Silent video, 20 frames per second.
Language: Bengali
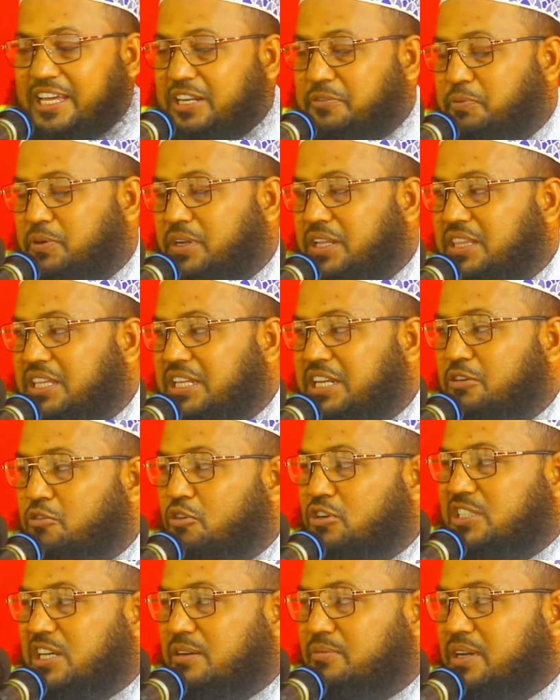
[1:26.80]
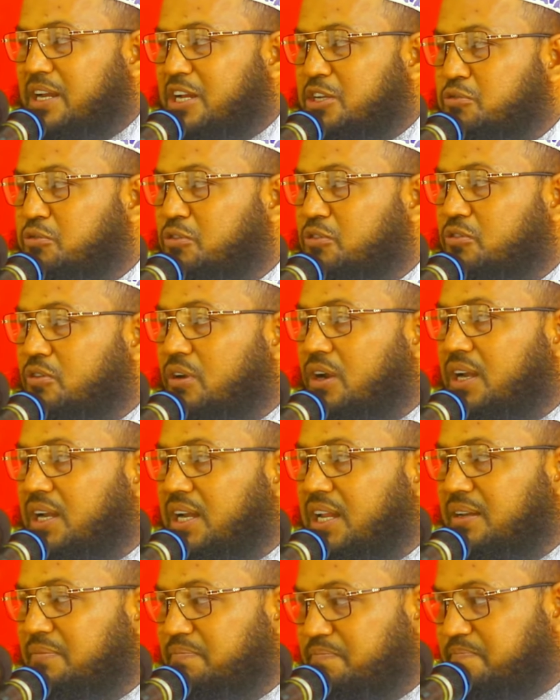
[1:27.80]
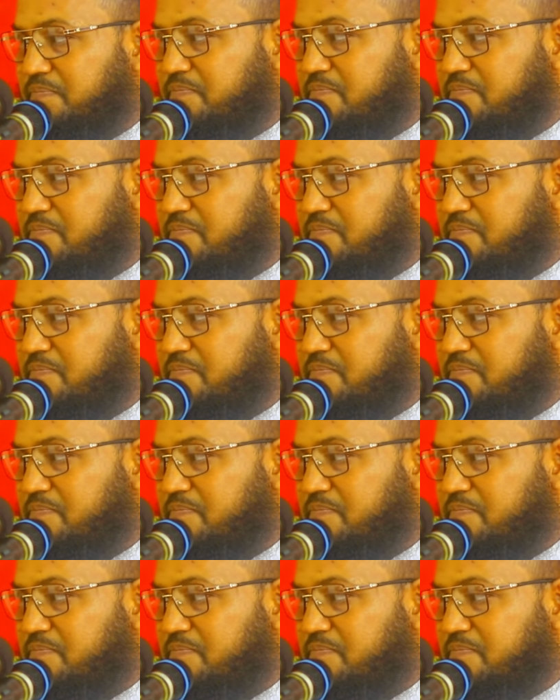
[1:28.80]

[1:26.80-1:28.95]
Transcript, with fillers: এরপরে তিনি কথা বলা শুরু করলেন